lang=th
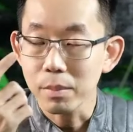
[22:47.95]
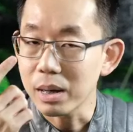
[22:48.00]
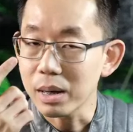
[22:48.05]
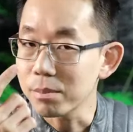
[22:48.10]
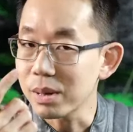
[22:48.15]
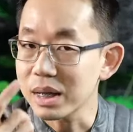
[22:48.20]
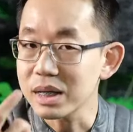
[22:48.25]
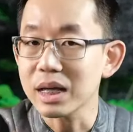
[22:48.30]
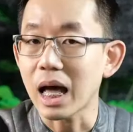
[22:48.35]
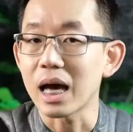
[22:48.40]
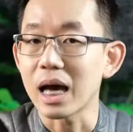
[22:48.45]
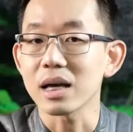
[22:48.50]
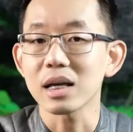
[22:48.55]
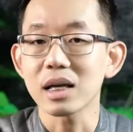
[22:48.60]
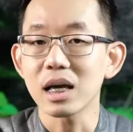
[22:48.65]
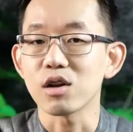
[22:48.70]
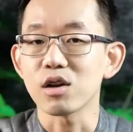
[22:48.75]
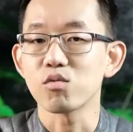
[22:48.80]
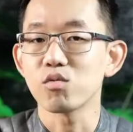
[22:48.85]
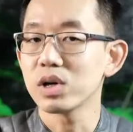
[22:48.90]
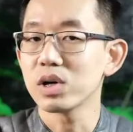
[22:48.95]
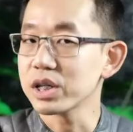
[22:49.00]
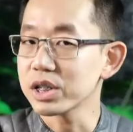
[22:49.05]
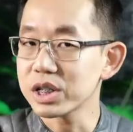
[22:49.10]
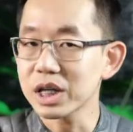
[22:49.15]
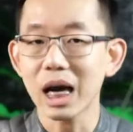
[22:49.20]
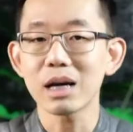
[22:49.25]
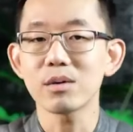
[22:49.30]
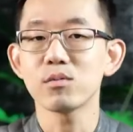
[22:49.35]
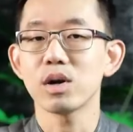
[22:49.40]
นภาษาอังกฤษเวอร์
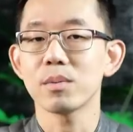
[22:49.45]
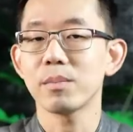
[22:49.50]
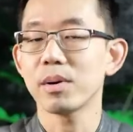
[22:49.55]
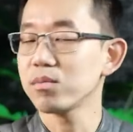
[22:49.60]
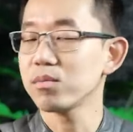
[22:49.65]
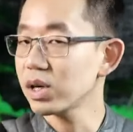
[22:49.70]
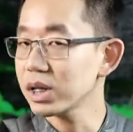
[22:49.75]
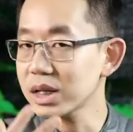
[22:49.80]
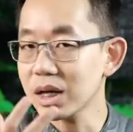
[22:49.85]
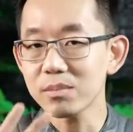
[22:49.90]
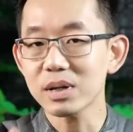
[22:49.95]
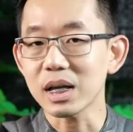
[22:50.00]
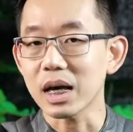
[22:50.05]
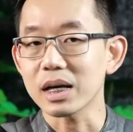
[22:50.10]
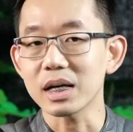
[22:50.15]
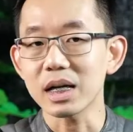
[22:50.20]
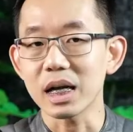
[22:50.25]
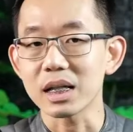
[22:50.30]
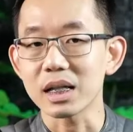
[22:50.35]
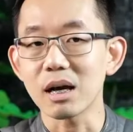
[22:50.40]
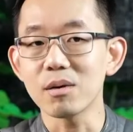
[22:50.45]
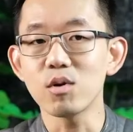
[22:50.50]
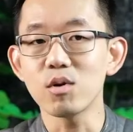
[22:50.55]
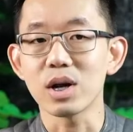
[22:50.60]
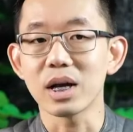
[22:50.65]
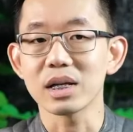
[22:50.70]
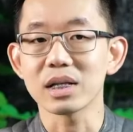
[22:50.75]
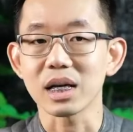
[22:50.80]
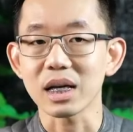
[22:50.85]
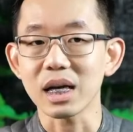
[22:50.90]
ชันหมดเป็นเวอร์ชันภาษาอังกฤษทั้งหมด
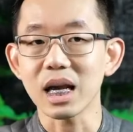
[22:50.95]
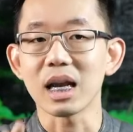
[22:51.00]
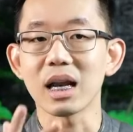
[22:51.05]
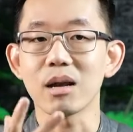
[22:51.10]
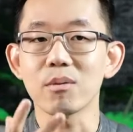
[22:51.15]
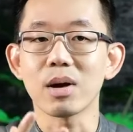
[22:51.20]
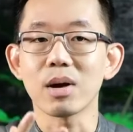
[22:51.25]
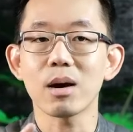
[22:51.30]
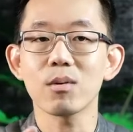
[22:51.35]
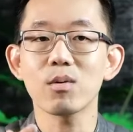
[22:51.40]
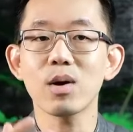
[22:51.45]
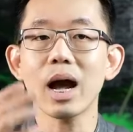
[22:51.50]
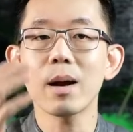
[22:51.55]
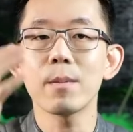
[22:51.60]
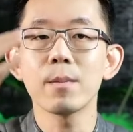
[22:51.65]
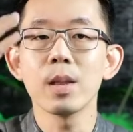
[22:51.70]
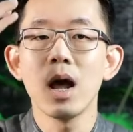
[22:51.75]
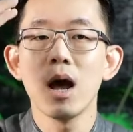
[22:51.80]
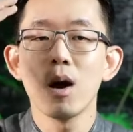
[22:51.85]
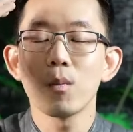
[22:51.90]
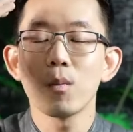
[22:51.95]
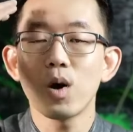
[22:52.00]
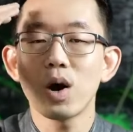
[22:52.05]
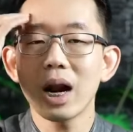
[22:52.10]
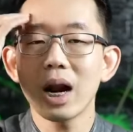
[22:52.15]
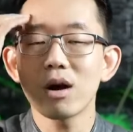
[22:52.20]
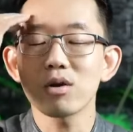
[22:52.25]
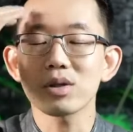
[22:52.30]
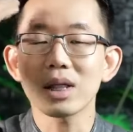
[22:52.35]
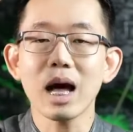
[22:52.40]
เลยสังเกตเห็นไหมครับว่าพอ
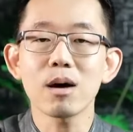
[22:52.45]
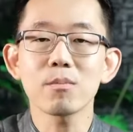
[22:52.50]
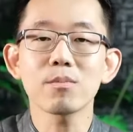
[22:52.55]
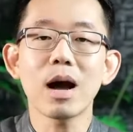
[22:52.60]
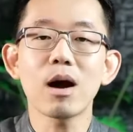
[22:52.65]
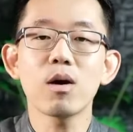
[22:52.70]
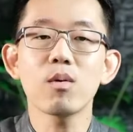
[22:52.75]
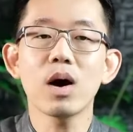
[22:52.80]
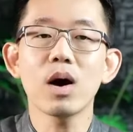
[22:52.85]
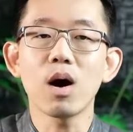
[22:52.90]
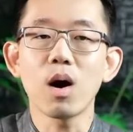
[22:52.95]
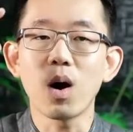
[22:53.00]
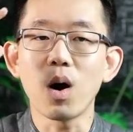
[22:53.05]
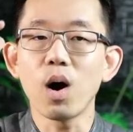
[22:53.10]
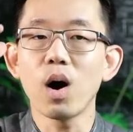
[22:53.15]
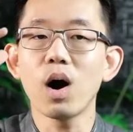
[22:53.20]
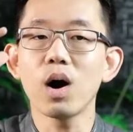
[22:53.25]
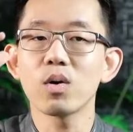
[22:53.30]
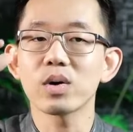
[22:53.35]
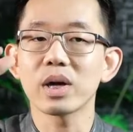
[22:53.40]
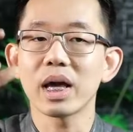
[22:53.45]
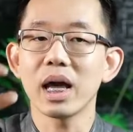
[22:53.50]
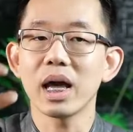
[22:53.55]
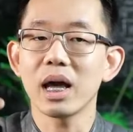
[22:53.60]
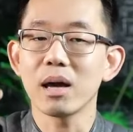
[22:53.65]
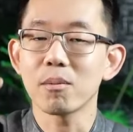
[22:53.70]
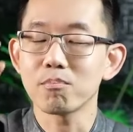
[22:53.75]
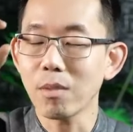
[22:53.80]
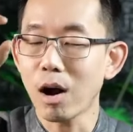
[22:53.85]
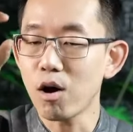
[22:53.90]
เราตั้งเป้าว่าโอเค
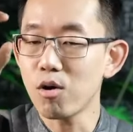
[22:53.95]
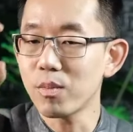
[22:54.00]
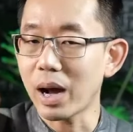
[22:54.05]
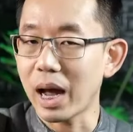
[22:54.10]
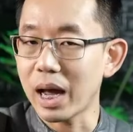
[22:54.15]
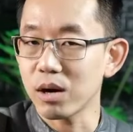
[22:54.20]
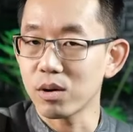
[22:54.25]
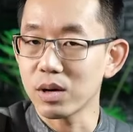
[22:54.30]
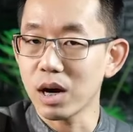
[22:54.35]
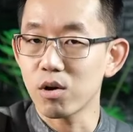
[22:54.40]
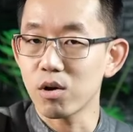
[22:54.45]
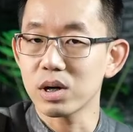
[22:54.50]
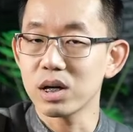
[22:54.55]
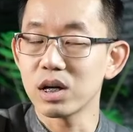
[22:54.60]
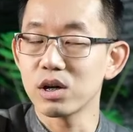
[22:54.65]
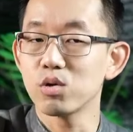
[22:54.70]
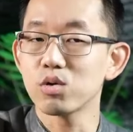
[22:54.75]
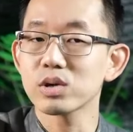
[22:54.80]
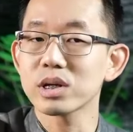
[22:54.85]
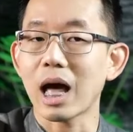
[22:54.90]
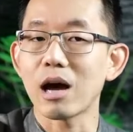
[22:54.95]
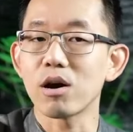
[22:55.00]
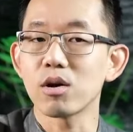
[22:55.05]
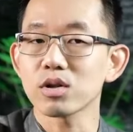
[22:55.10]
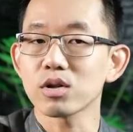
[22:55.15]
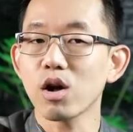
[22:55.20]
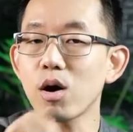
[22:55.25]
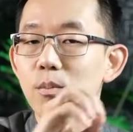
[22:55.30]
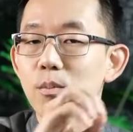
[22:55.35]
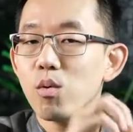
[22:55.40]
เป้าหมายของเราคือลูกสาว
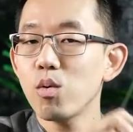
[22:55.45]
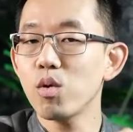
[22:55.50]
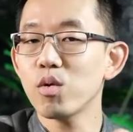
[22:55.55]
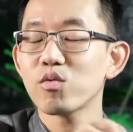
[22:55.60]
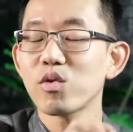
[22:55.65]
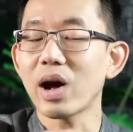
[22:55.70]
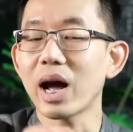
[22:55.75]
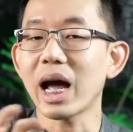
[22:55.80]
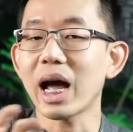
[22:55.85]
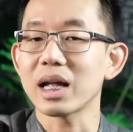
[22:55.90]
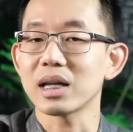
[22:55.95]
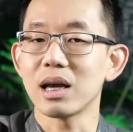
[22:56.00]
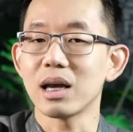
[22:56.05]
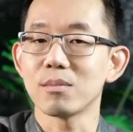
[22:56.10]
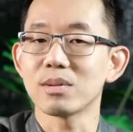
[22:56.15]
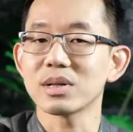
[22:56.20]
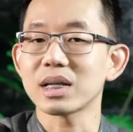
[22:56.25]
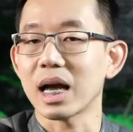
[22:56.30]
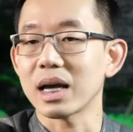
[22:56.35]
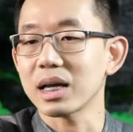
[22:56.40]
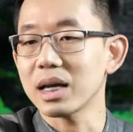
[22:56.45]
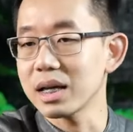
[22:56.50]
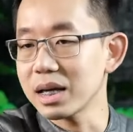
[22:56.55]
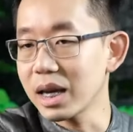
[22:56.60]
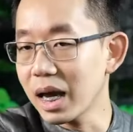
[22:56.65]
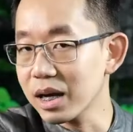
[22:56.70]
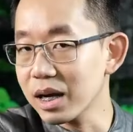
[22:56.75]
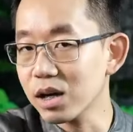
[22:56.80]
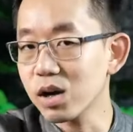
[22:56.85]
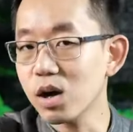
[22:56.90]
เราต้องพูดฟังอ่านเขียนภาษาอังกฤษ
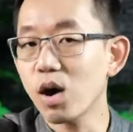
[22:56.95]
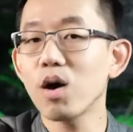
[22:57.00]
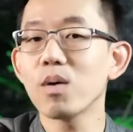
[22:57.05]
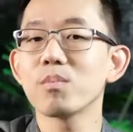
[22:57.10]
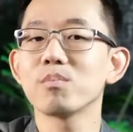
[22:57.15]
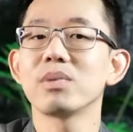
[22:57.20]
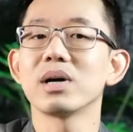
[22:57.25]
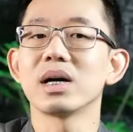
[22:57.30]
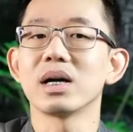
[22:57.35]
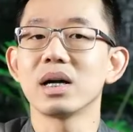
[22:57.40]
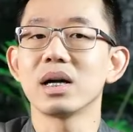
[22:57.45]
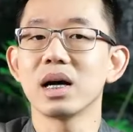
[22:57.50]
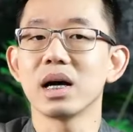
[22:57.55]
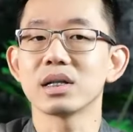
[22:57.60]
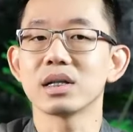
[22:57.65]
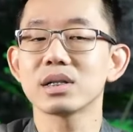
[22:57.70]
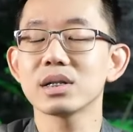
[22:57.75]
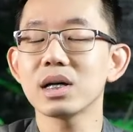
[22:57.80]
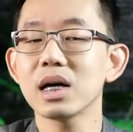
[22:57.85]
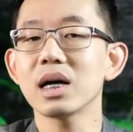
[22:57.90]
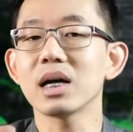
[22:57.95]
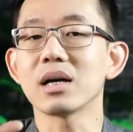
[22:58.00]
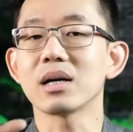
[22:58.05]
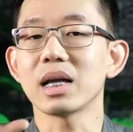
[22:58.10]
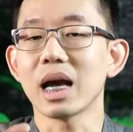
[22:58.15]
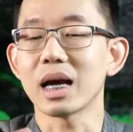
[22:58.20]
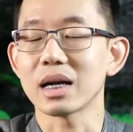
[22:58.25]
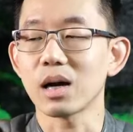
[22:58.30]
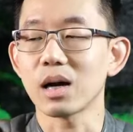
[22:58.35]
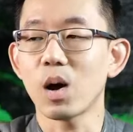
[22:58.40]
ได้คล่องปื๋อเลยซึ่ง
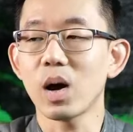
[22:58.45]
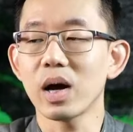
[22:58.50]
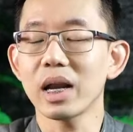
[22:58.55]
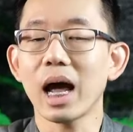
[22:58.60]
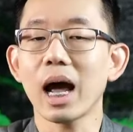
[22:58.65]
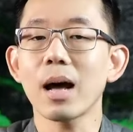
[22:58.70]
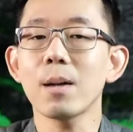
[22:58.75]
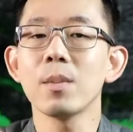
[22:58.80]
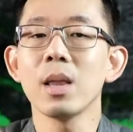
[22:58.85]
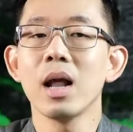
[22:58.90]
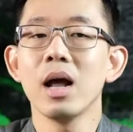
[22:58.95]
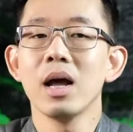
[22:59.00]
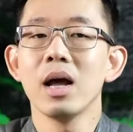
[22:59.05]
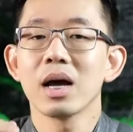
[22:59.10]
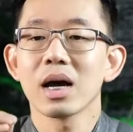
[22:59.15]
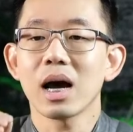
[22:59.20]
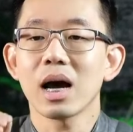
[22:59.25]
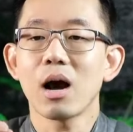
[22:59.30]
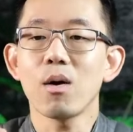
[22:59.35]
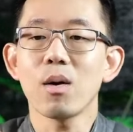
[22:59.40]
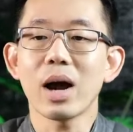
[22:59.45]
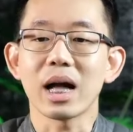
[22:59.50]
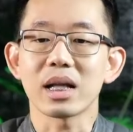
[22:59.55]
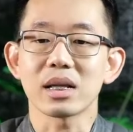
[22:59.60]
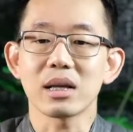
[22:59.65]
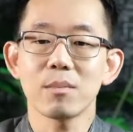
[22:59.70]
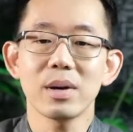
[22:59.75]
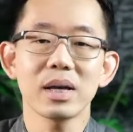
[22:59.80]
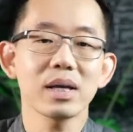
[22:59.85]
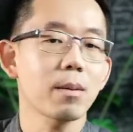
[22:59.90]
อย่างน้อยนะเขาอาจ
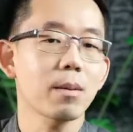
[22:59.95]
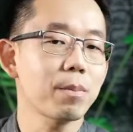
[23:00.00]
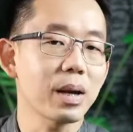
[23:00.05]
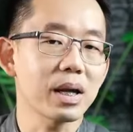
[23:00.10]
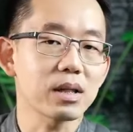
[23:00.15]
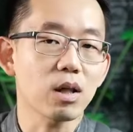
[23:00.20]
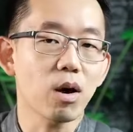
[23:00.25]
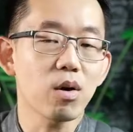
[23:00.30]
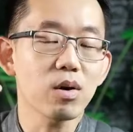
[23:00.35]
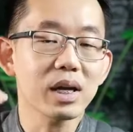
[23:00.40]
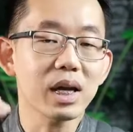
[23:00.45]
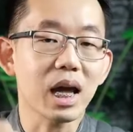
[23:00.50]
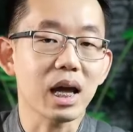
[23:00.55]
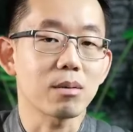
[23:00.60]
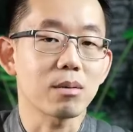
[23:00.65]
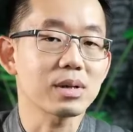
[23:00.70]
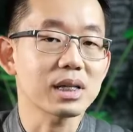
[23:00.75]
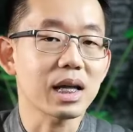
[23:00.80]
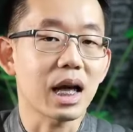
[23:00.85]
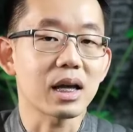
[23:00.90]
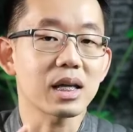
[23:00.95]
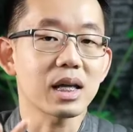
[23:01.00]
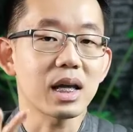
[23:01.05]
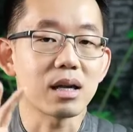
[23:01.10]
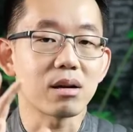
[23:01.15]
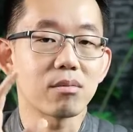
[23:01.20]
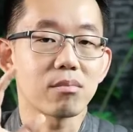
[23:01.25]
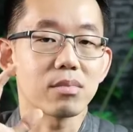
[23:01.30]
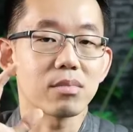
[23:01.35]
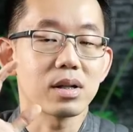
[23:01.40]
จะไม่จำเป็นต้องเก่งภาษาอังกฤ
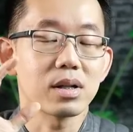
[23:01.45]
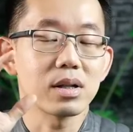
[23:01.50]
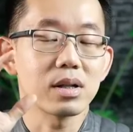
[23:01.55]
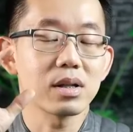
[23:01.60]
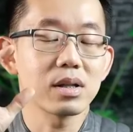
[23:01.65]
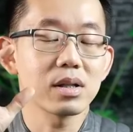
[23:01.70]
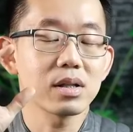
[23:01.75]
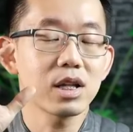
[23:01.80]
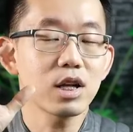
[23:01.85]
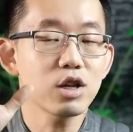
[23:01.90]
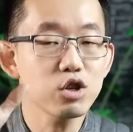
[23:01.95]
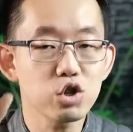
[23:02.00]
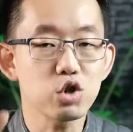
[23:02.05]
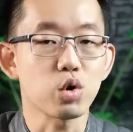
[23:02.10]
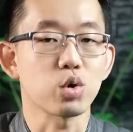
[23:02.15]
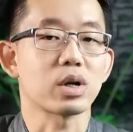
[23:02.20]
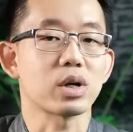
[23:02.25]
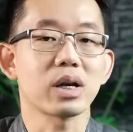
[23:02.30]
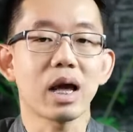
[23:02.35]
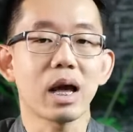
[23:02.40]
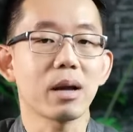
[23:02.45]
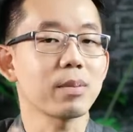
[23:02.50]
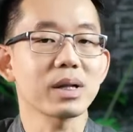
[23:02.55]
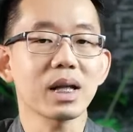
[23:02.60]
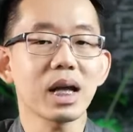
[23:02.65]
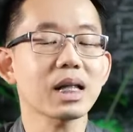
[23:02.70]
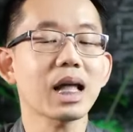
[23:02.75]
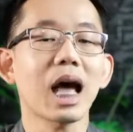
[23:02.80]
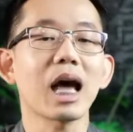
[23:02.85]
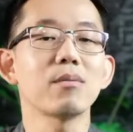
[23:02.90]
ษที่สุดในประ
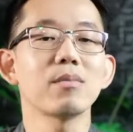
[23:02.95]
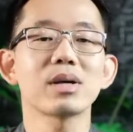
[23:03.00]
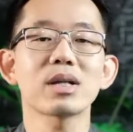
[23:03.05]
เทศไทยไม่